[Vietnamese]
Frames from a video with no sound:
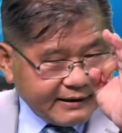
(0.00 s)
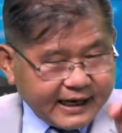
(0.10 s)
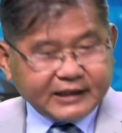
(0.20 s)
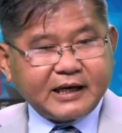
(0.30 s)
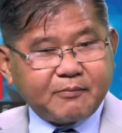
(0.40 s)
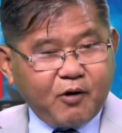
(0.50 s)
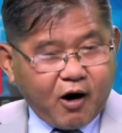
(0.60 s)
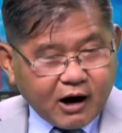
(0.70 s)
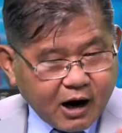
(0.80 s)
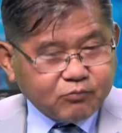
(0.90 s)
can thiệp
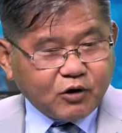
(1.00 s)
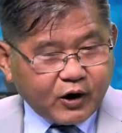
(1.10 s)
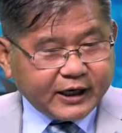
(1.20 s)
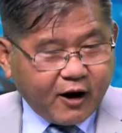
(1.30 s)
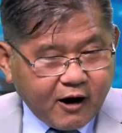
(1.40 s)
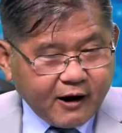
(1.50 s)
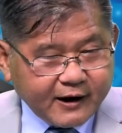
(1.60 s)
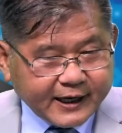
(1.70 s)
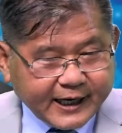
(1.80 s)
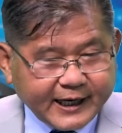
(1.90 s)
họ không nói cái đó,
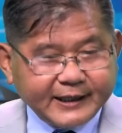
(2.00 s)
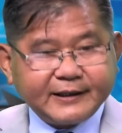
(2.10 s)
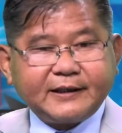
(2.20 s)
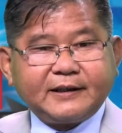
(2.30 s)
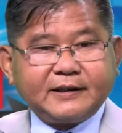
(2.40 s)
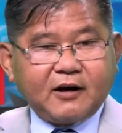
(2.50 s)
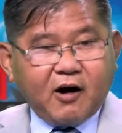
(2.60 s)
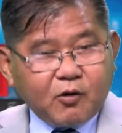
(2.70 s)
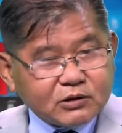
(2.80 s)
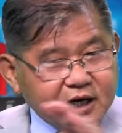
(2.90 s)
đó.
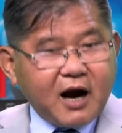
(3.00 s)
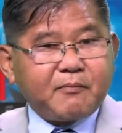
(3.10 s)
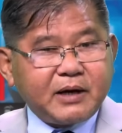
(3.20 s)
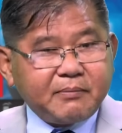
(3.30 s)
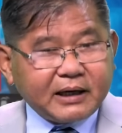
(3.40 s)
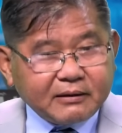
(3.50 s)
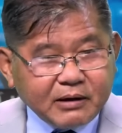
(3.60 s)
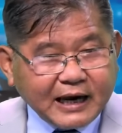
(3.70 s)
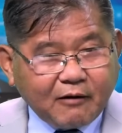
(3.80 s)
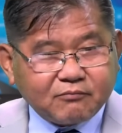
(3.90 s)
họ cũng sợ Mỹ mất
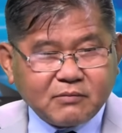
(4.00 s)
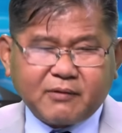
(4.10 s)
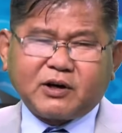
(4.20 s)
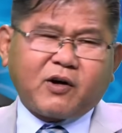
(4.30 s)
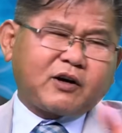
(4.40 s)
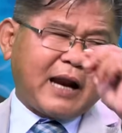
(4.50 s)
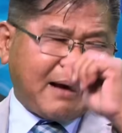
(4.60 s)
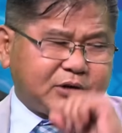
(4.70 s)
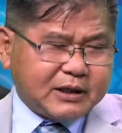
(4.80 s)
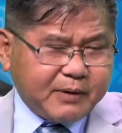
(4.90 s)
mất lòng bởi vì nói nó là
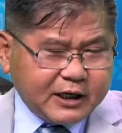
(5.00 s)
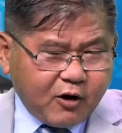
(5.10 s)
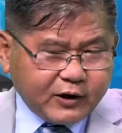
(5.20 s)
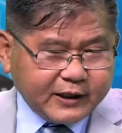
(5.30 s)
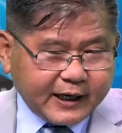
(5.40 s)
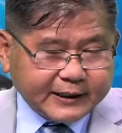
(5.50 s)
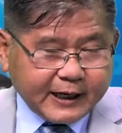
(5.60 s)
ám chỉ Mỹ thôi anh